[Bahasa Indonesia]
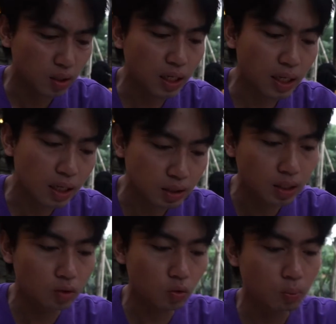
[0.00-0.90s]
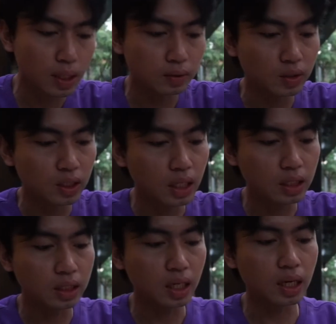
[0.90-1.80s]
ini enak sih sumpah ini
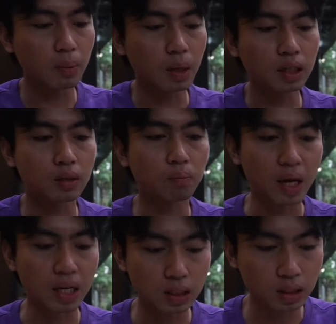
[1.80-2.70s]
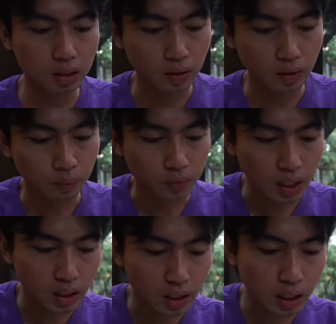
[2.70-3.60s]
rasanya enak banget manis
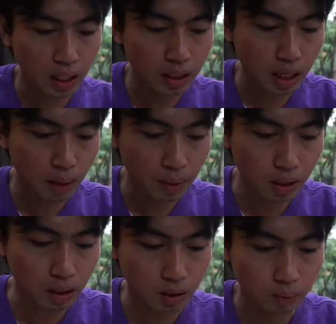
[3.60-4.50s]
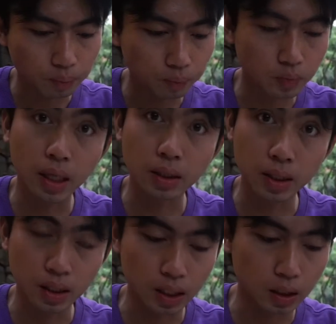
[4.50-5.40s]
dan ini kayaknya apanya nih
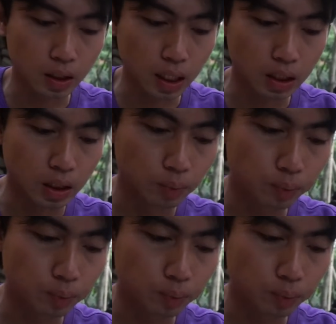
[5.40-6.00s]
pasti deketin lagi